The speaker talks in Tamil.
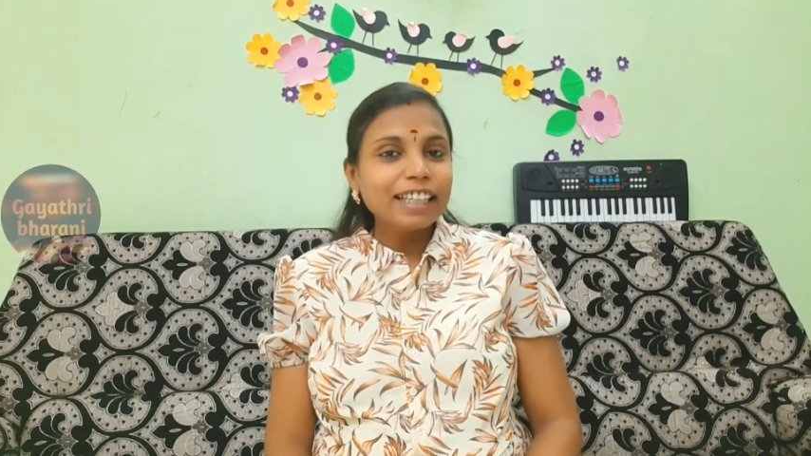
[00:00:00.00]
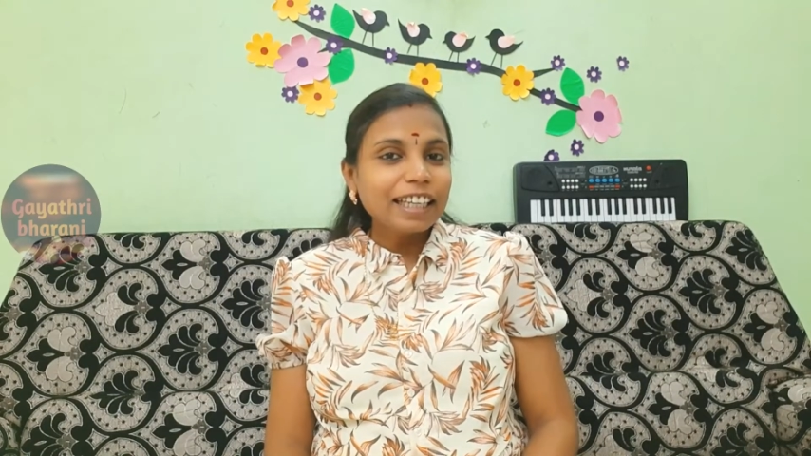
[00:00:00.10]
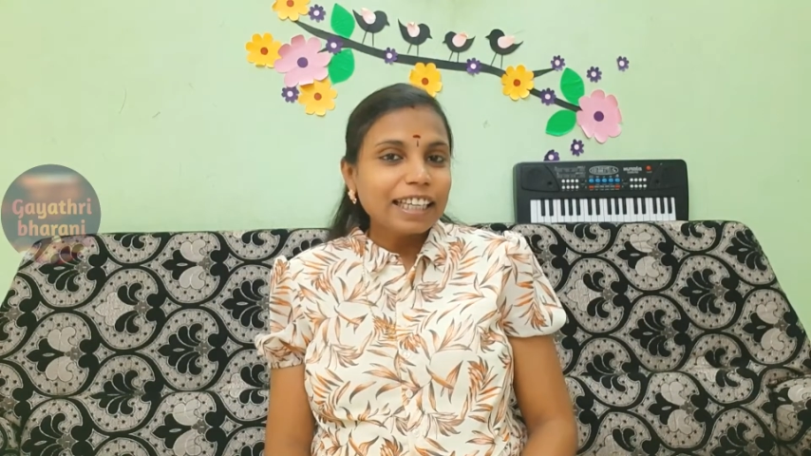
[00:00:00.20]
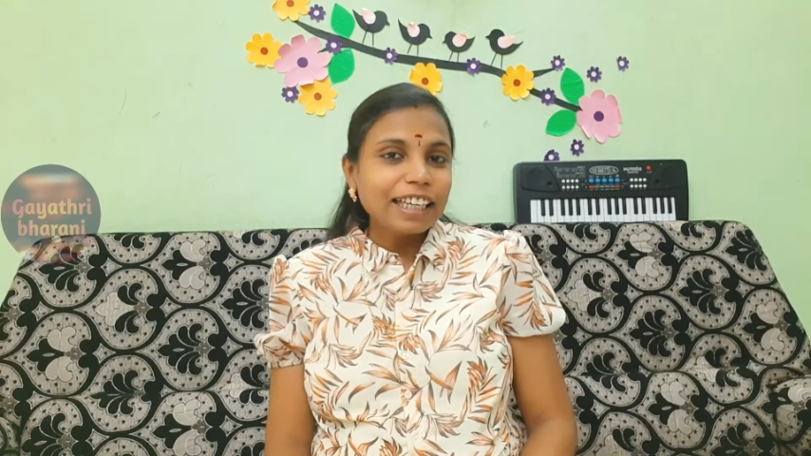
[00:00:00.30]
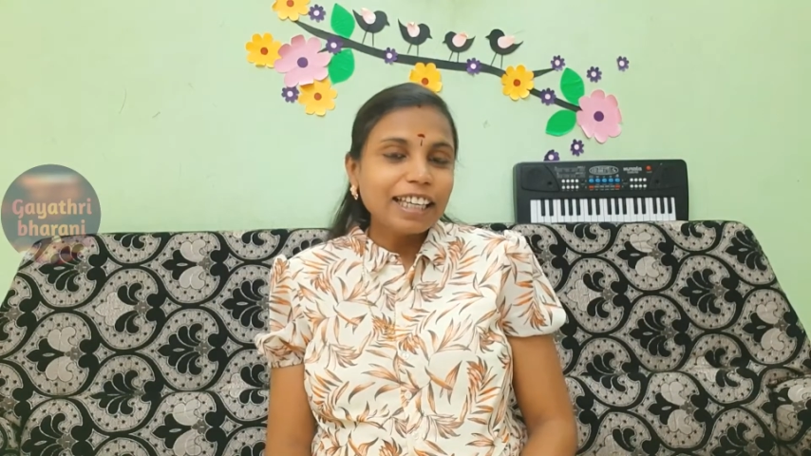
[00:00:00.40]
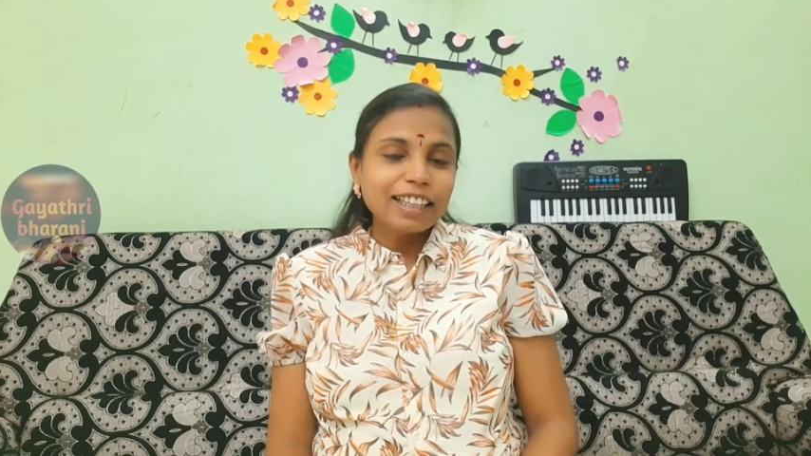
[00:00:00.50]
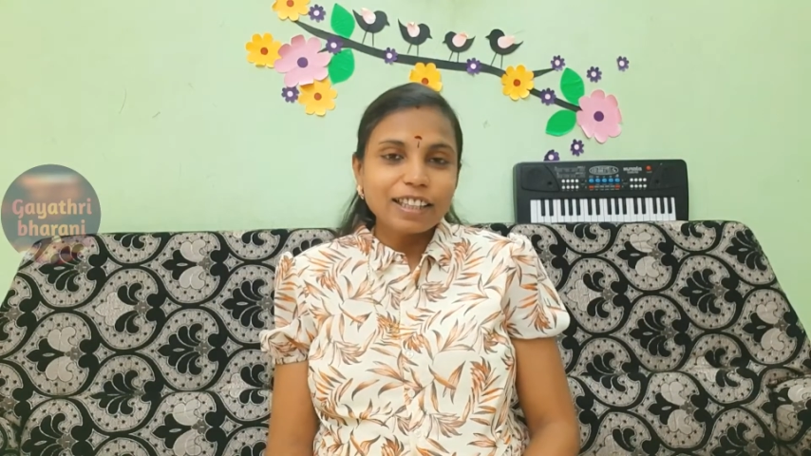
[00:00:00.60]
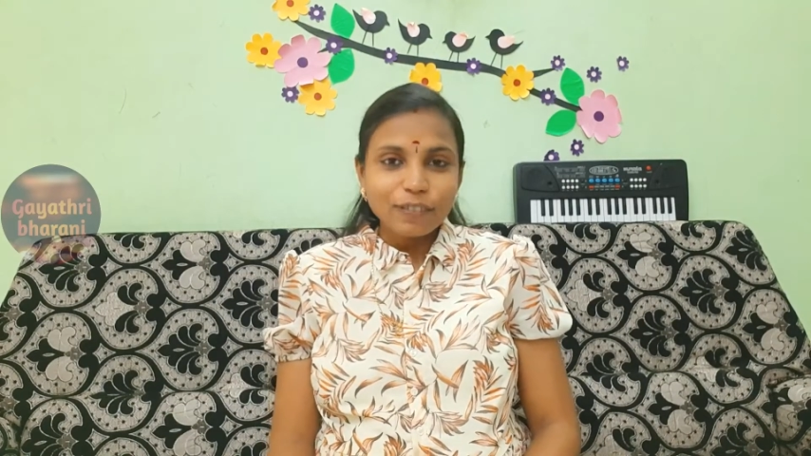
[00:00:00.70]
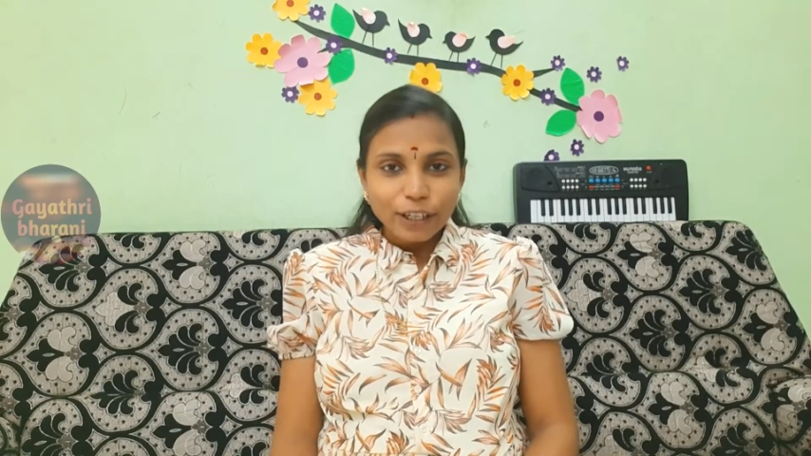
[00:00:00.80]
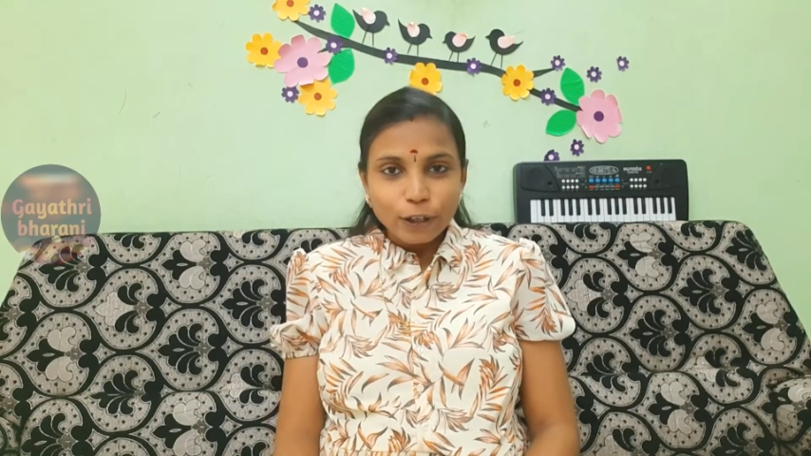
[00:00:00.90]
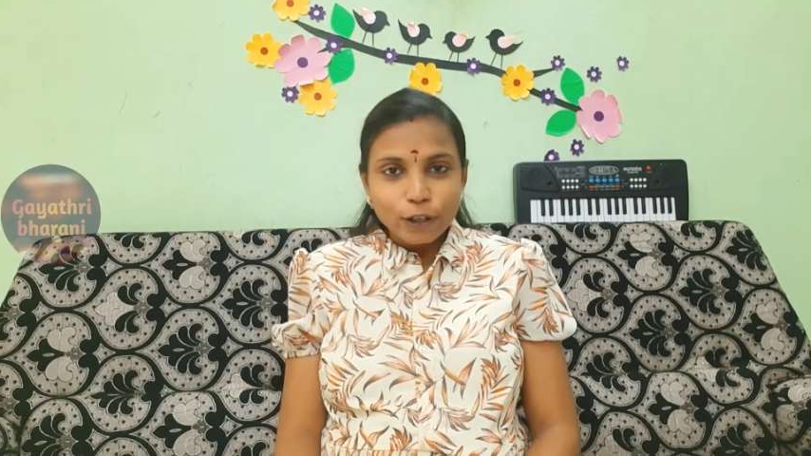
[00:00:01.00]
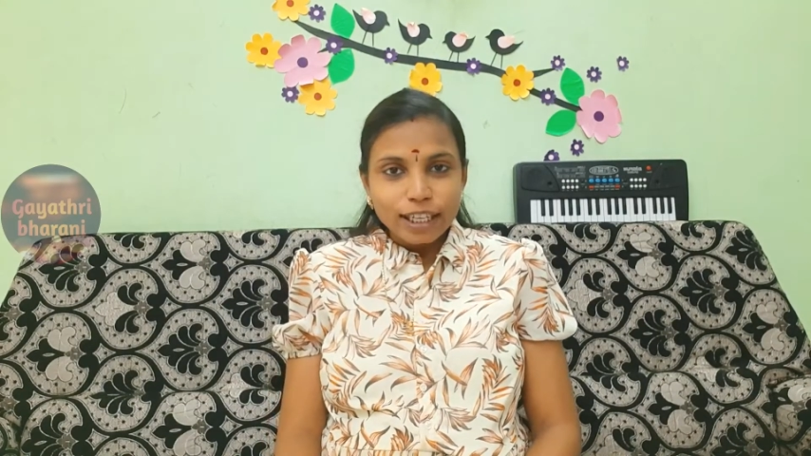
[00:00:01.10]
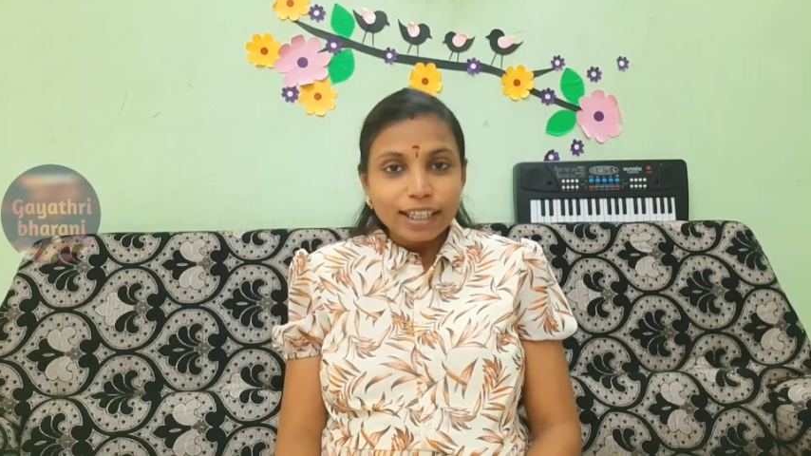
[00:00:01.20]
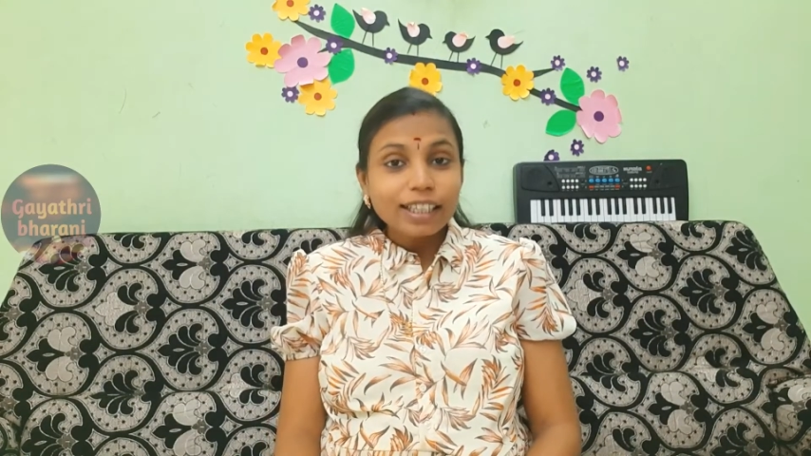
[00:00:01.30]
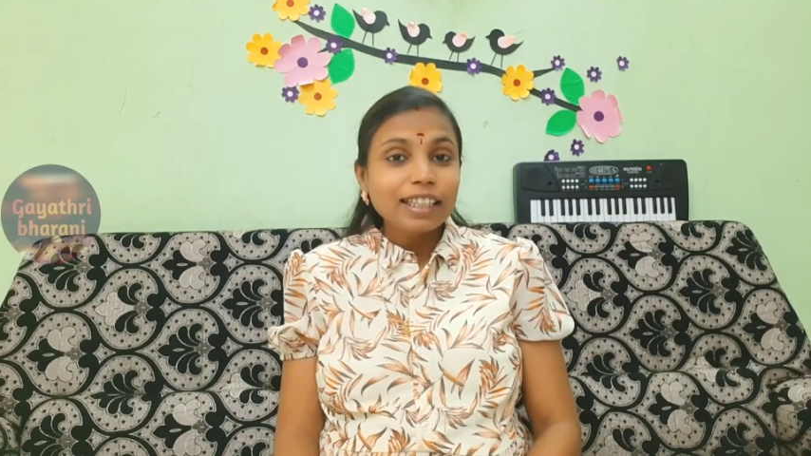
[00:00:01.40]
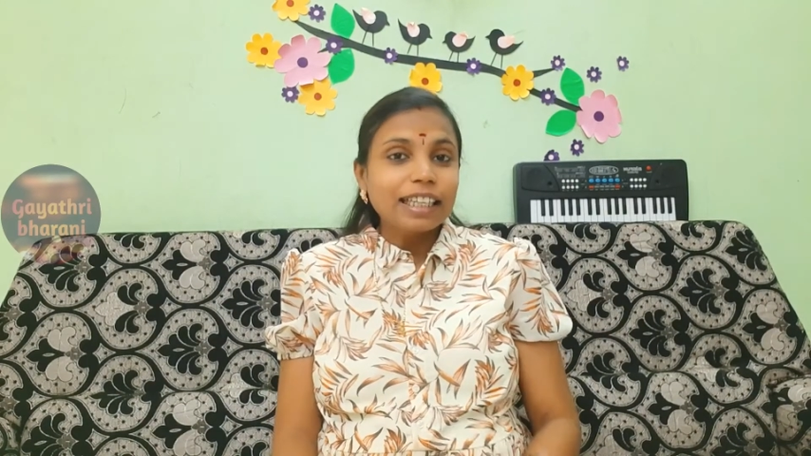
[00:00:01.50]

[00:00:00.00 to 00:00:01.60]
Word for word: இன்னைக்கு இந்த வீடியோவில்